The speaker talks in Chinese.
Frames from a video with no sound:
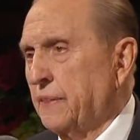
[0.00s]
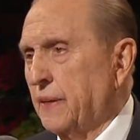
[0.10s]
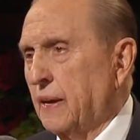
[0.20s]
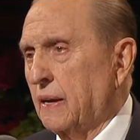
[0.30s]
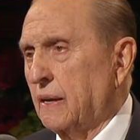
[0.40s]

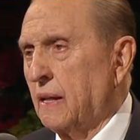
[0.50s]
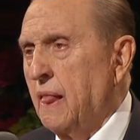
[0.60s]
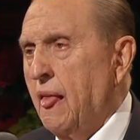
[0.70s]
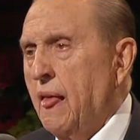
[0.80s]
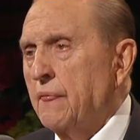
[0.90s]
我恳
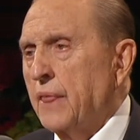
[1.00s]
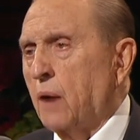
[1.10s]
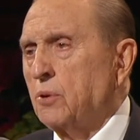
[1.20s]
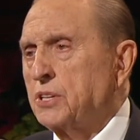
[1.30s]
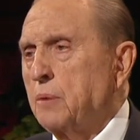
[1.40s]
请各
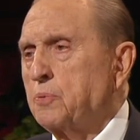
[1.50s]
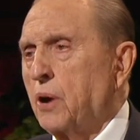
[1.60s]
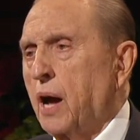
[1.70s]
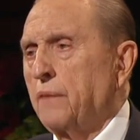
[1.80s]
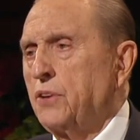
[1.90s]
位
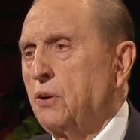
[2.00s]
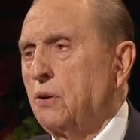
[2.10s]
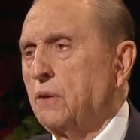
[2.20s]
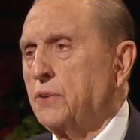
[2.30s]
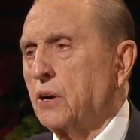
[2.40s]
要避
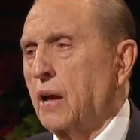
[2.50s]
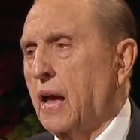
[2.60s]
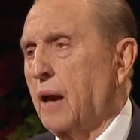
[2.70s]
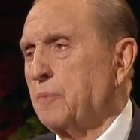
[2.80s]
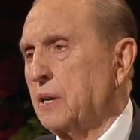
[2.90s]
开一
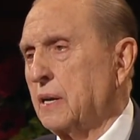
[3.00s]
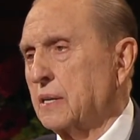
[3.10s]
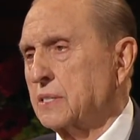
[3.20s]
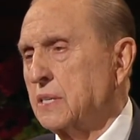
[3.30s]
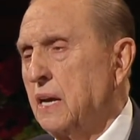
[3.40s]
切
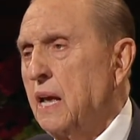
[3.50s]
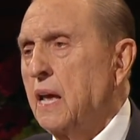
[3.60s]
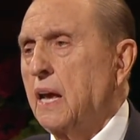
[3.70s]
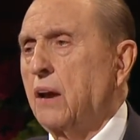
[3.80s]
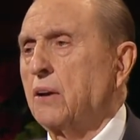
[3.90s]
会
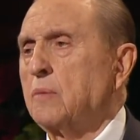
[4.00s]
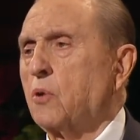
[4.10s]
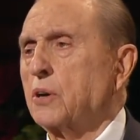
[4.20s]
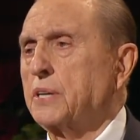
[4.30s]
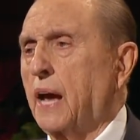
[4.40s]
剥夺你
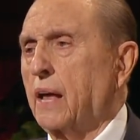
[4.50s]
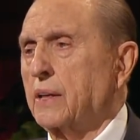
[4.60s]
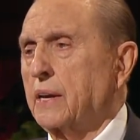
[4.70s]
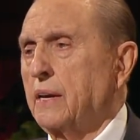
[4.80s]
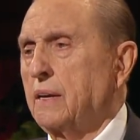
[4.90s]
们今
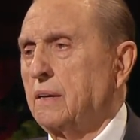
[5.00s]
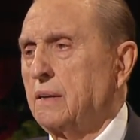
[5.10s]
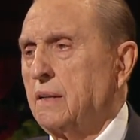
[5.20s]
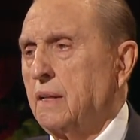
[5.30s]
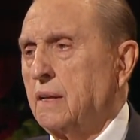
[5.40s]
生幸
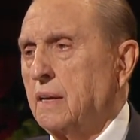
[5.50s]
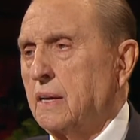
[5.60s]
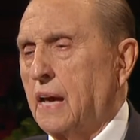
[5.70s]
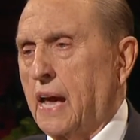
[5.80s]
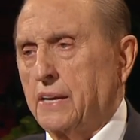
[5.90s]
福
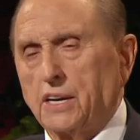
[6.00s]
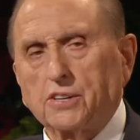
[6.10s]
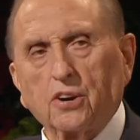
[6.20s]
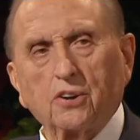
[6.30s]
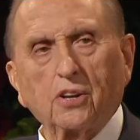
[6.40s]
和来
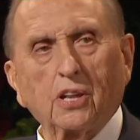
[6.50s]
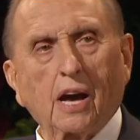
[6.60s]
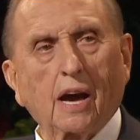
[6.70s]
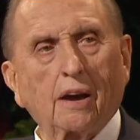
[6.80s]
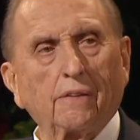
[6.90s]
世
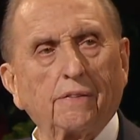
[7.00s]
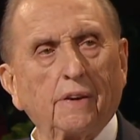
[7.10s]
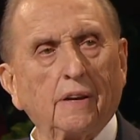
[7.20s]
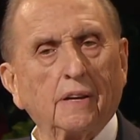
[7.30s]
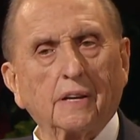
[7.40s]
永
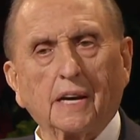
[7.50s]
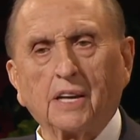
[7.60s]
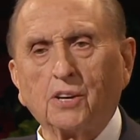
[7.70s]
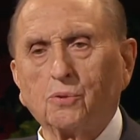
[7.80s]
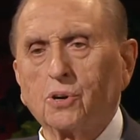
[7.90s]
生的事
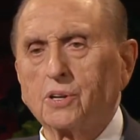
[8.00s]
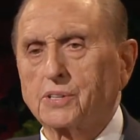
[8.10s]
物。